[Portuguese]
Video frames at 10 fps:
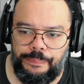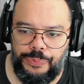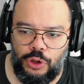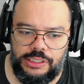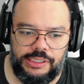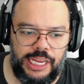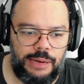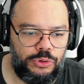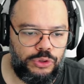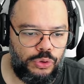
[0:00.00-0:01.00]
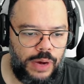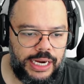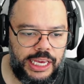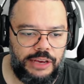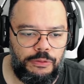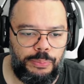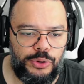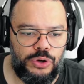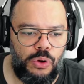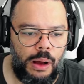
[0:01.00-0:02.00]
nós temos um arquivo
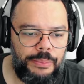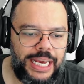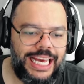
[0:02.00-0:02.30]
por nome